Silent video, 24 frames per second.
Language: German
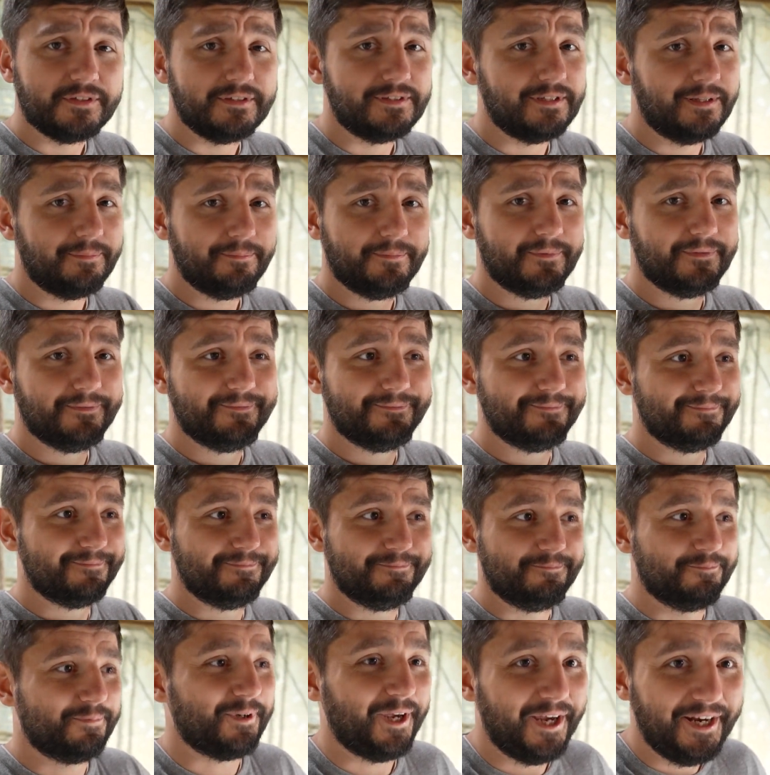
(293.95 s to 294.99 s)
Ich habe
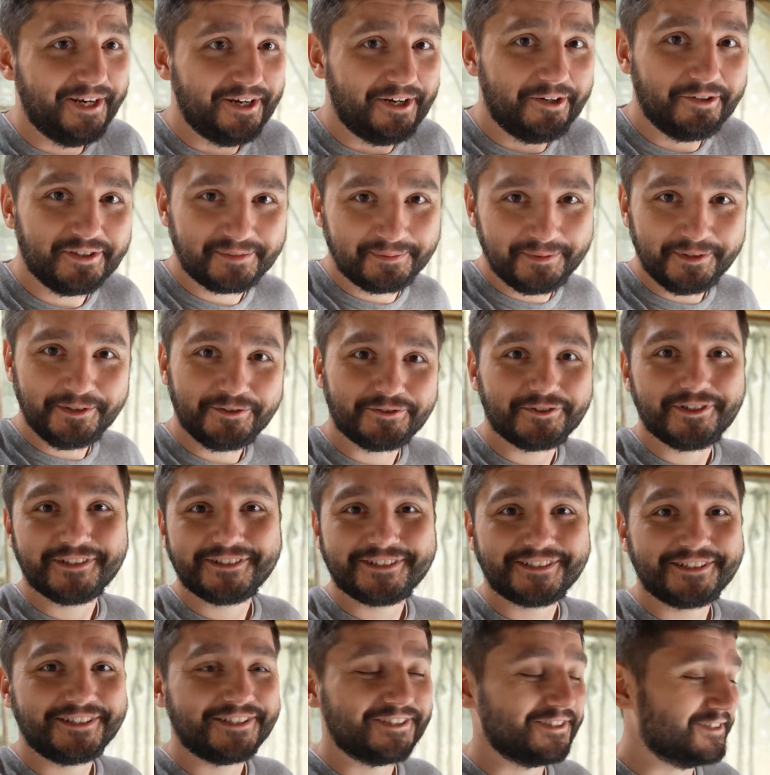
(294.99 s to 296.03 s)
keine Ausbildung da
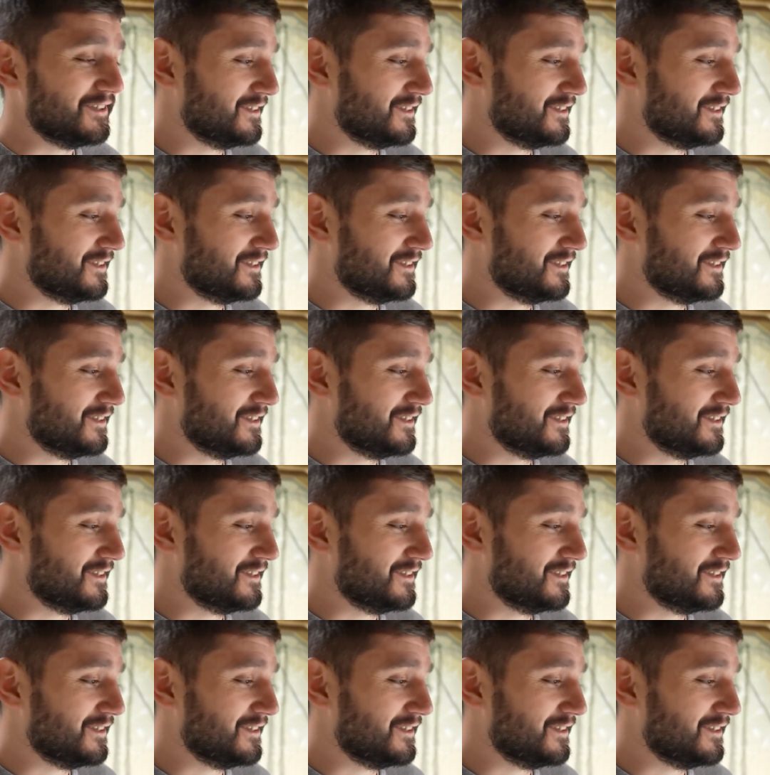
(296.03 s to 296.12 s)
drin.